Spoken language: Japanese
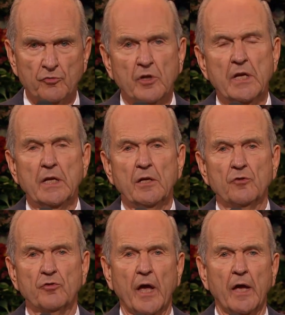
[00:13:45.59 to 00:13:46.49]
住している
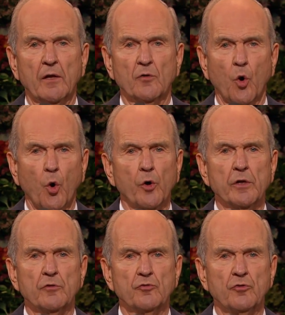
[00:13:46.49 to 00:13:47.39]
地域に関係
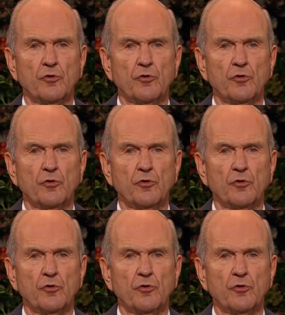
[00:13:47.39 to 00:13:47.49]
なく、